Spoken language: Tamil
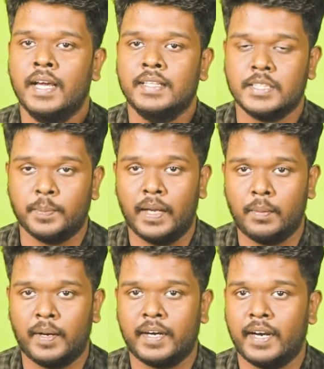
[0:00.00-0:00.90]
இந்த ஸ்மெல்
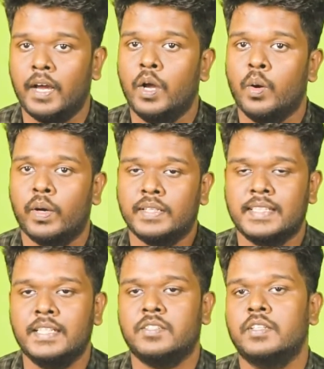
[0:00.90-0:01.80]
பண்ணுற ஒரு
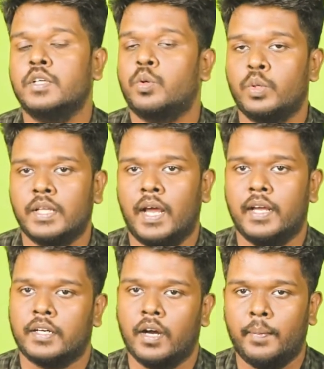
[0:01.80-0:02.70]
சென்ஸ் வந்து கூடுதலாக
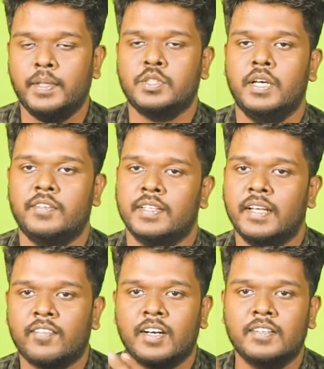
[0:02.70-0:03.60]
இருக்கும் அப்படின்னு சொல்லிட்டு
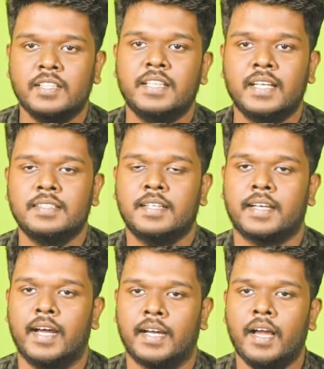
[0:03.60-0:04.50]
வந்து உங்களை வந்து
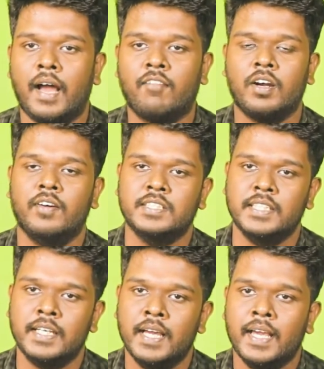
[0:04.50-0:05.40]
தேர்ந்தெடுக்கிறாங்க அவங்கள வச்சு